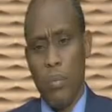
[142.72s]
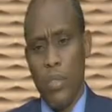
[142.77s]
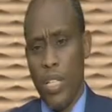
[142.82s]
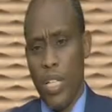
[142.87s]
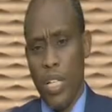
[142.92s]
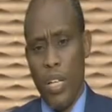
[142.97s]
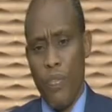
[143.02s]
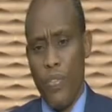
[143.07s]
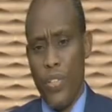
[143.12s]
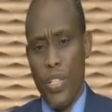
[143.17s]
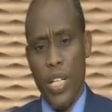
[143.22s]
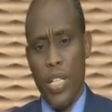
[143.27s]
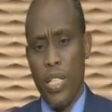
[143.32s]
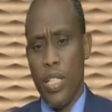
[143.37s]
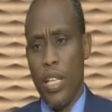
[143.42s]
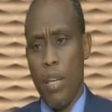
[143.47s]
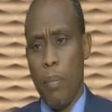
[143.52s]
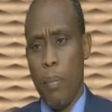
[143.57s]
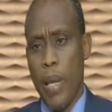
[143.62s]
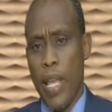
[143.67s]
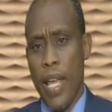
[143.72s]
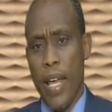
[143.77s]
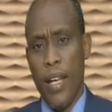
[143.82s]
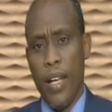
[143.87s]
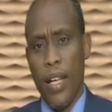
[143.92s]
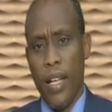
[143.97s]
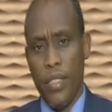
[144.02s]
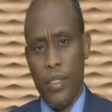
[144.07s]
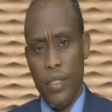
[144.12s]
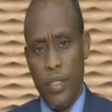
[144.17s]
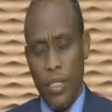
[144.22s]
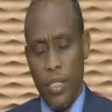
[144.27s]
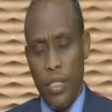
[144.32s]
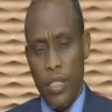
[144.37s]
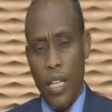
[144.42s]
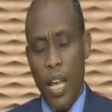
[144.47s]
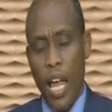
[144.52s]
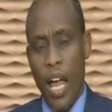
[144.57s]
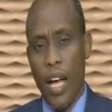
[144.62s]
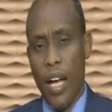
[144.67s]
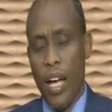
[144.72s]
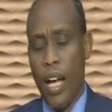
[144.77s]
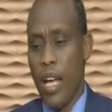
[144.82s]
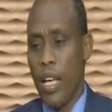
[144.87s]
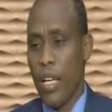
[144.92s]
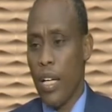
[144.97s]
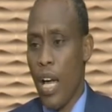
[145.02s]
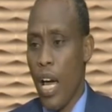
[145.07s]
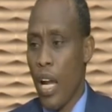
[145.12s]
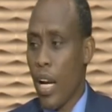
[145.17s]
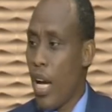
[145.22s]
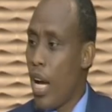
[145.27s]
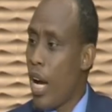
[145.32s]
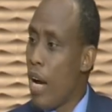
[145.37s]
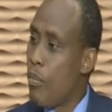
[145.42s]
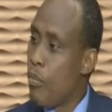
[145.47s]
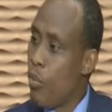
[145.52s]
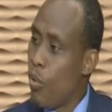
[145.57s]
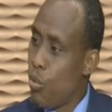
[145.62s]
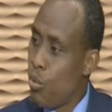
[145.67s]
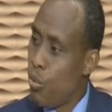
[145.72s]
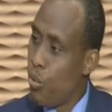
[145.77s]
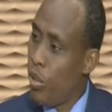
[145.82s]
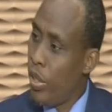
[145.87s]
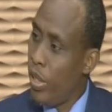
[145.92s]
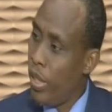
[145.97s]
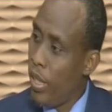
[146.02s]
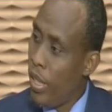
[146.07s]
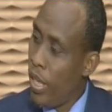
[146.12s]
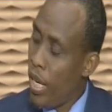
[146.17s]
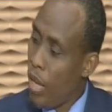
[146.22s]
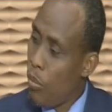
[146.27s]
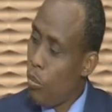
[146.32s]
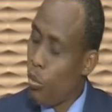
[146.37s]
لله نتيجة عندنا بيانات عندنا حقائق أرقام موجودة نعم.